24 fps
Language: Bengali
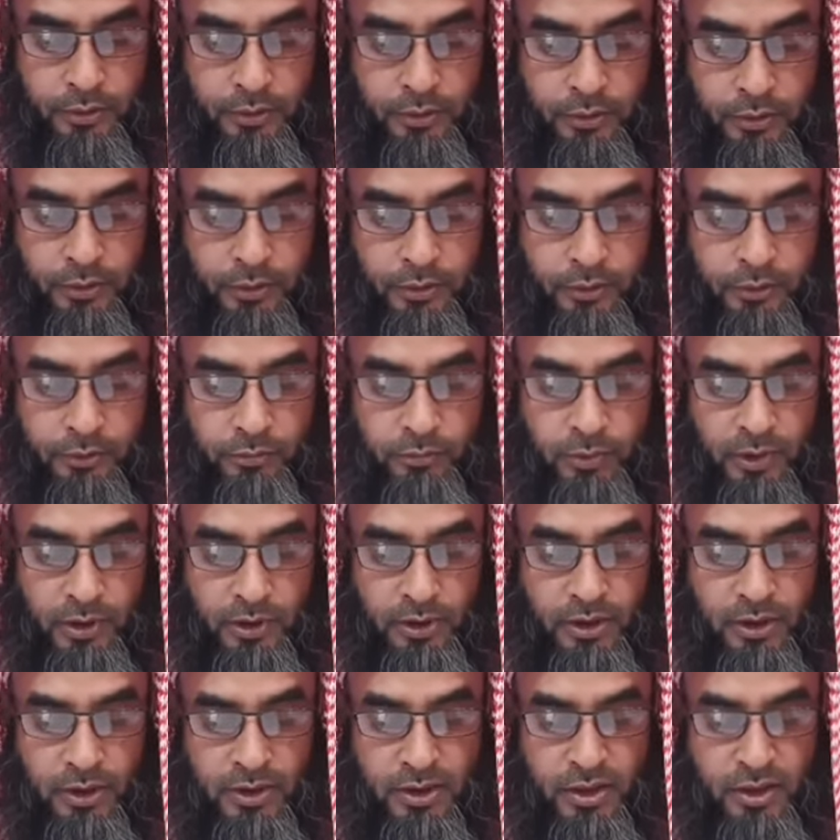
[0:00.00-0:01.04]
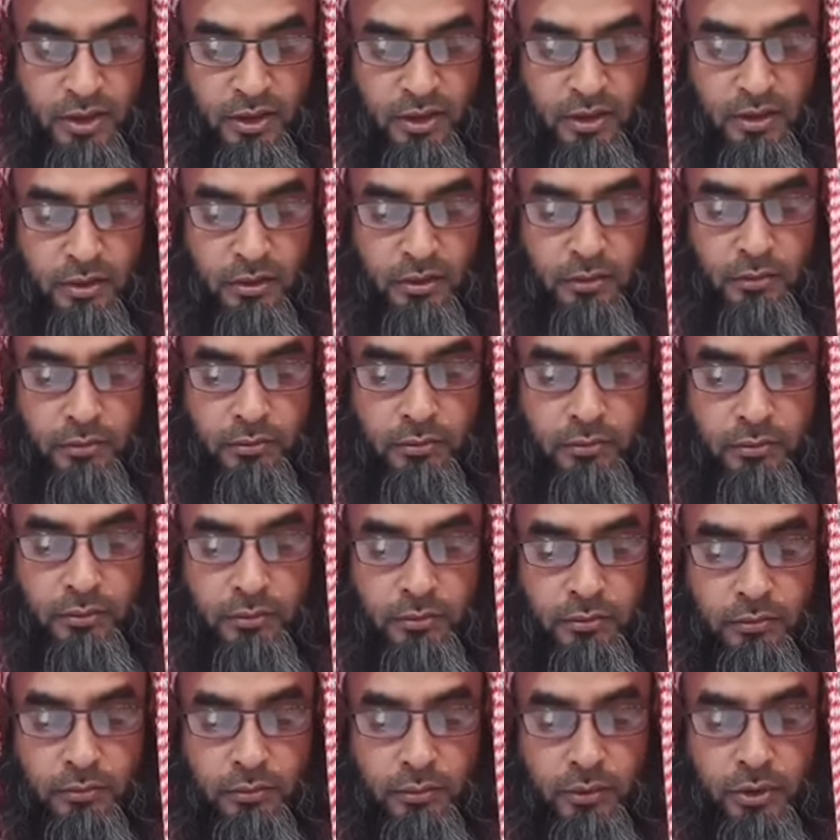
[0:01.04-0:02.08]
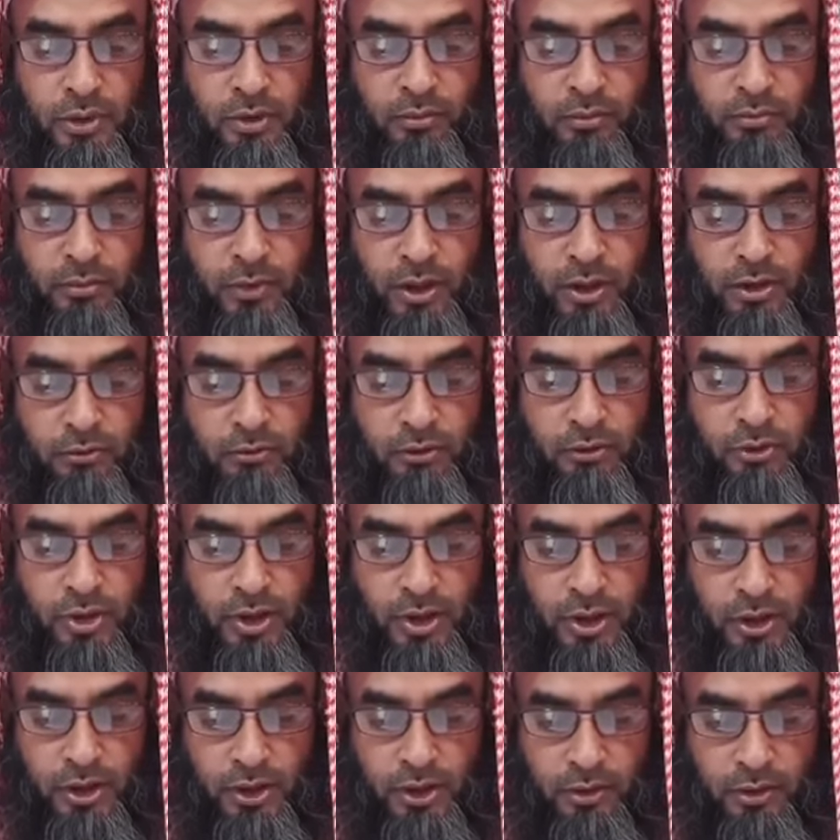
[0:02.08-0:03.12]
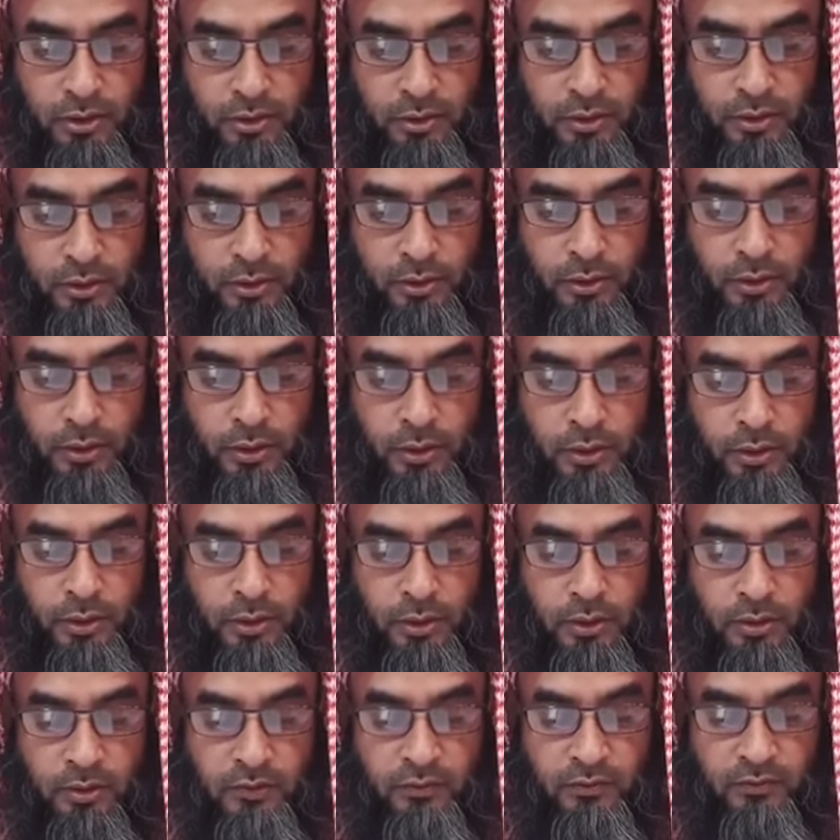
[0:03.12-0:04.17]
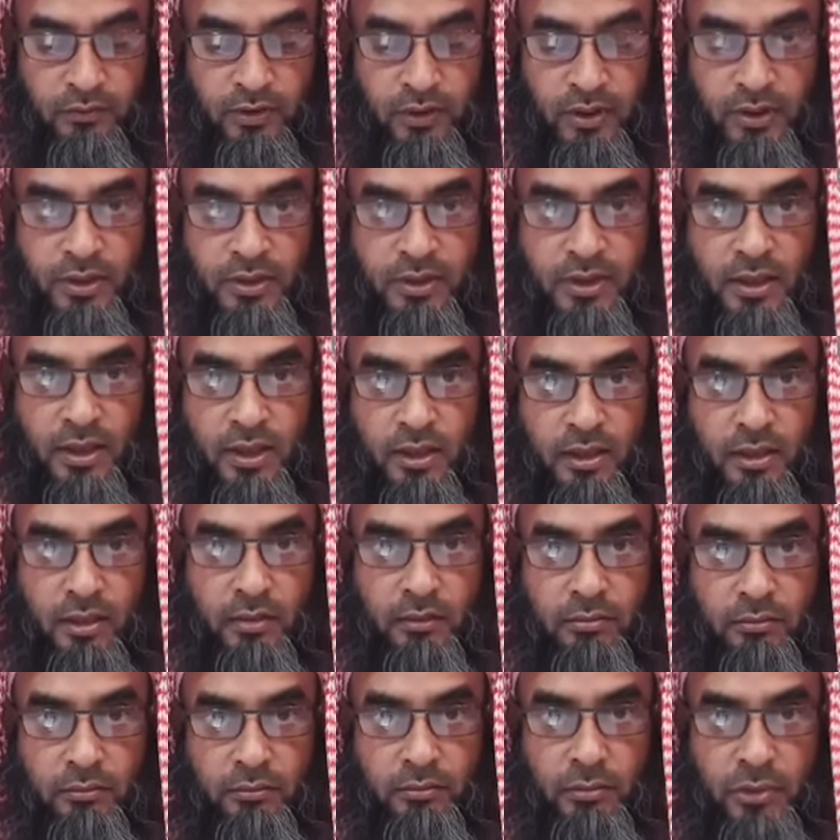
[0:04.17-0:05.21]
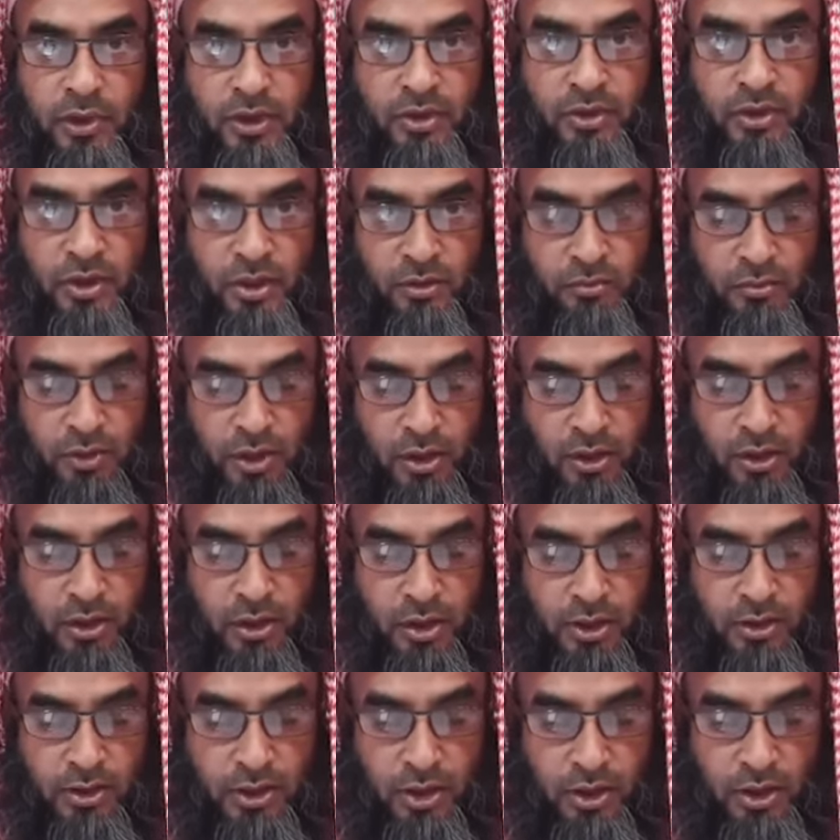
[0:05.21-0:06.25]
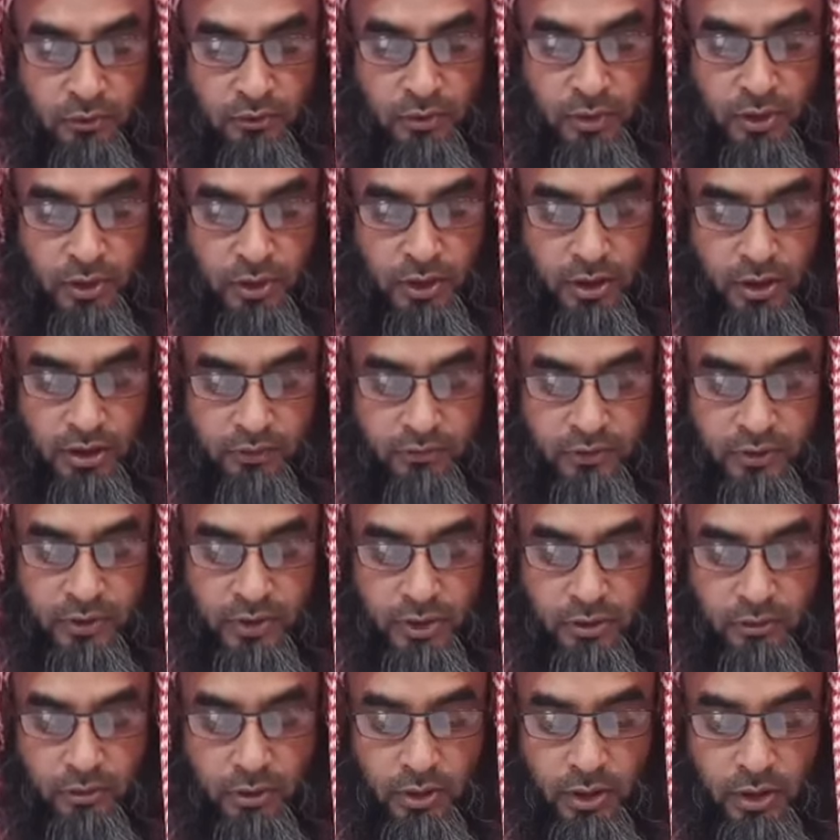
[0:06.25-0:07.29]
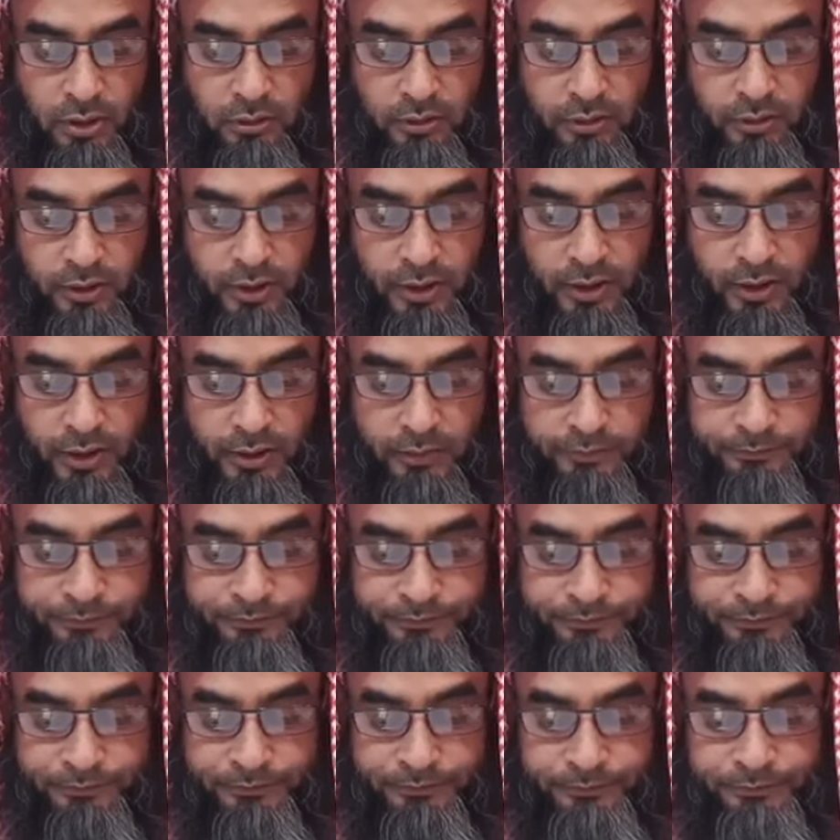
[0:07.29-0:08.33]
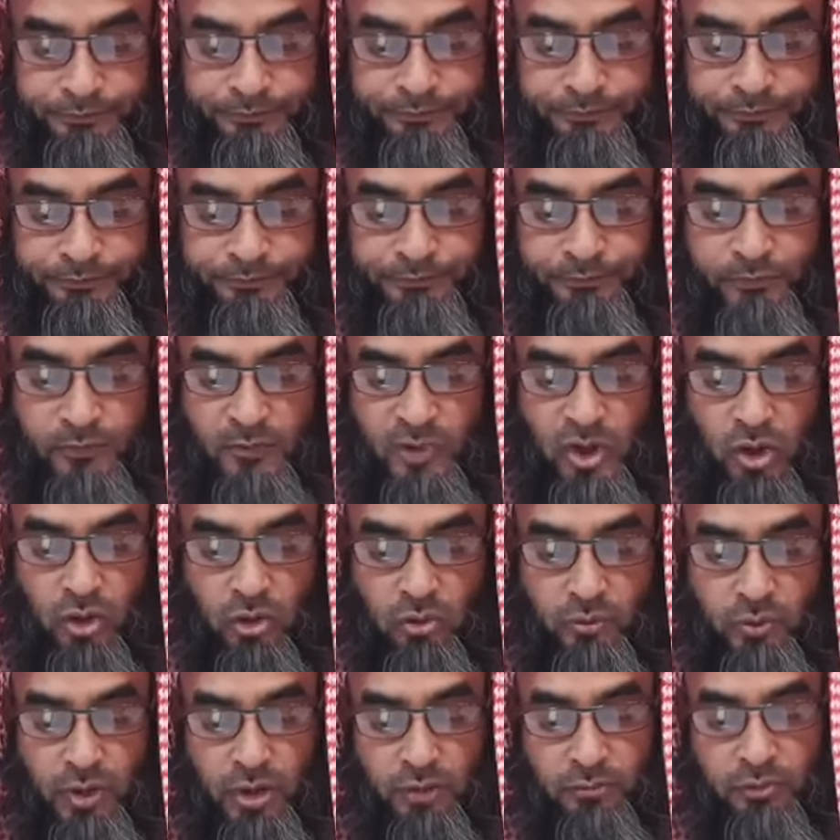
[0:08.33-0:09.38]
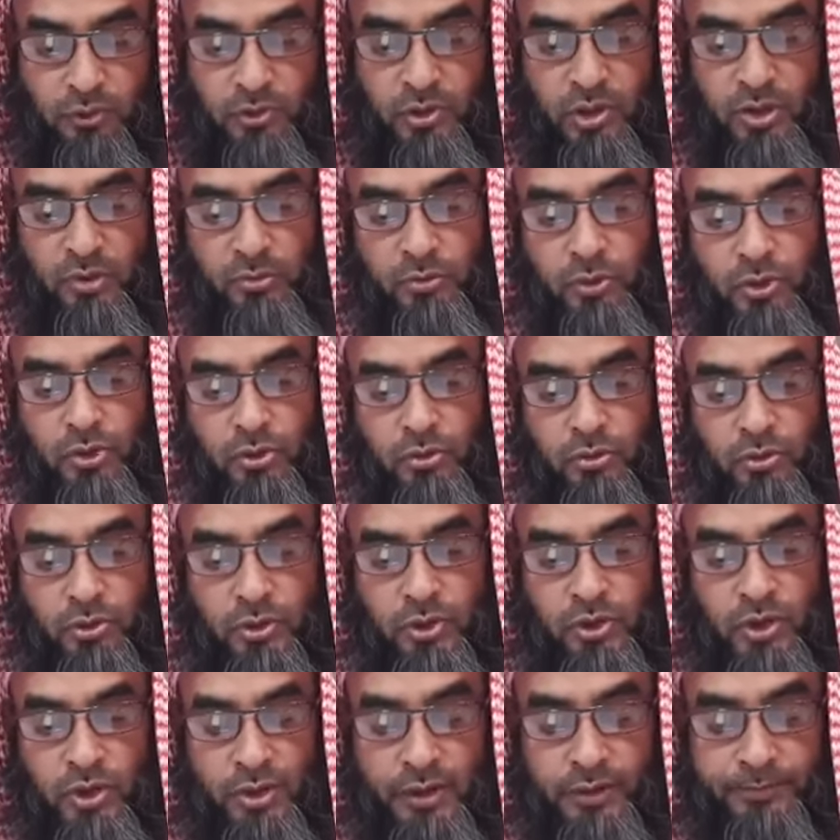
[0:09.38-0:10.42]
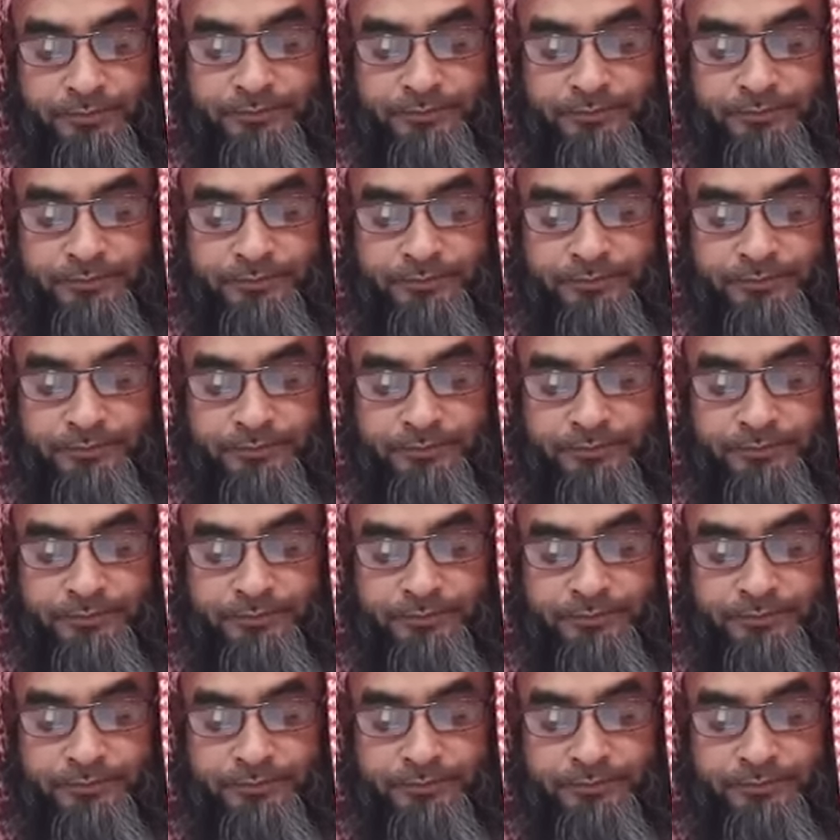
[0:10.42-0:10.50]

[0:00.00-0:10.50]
খুদবা দিয়েছেন সম্মানিত শেখ ফয়সাল বিন জামিল গাজাবি হাফেজাহুল্লাহ তালা খুদবার বিষয়বস্তু হচ্ছে